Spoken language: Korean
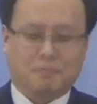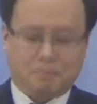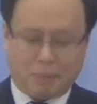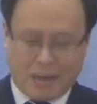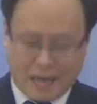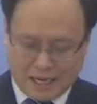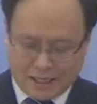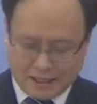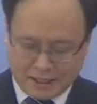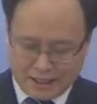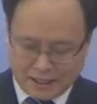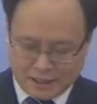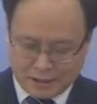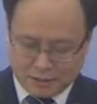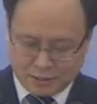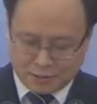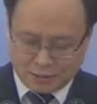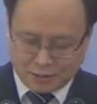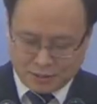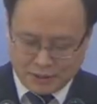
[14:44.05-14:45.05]

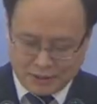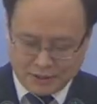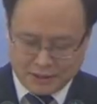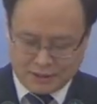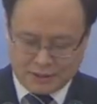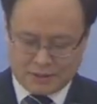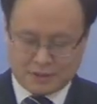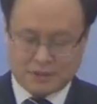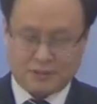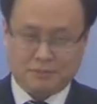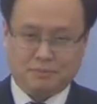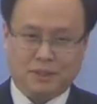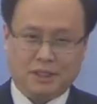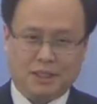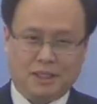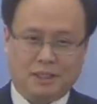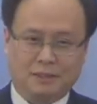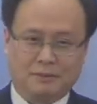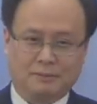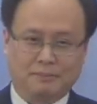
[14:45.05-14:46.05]
방해하고 있는
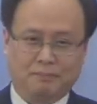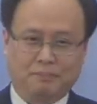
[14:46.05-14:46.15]
것입니다.